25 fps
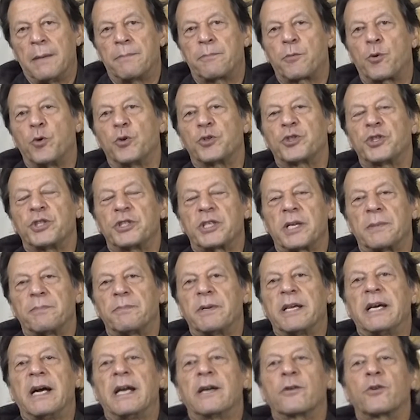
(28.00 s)
अब कोशिश
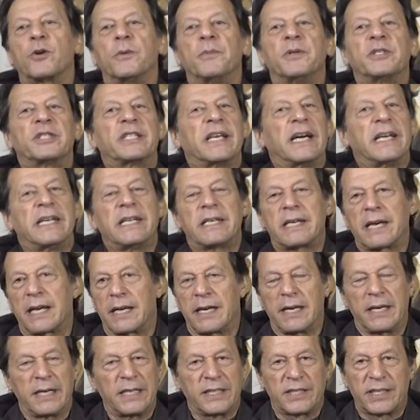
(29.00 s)
अपने हलकों में तैयारी
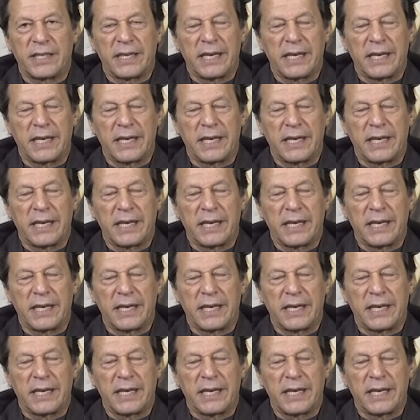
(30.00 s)
कर लेनी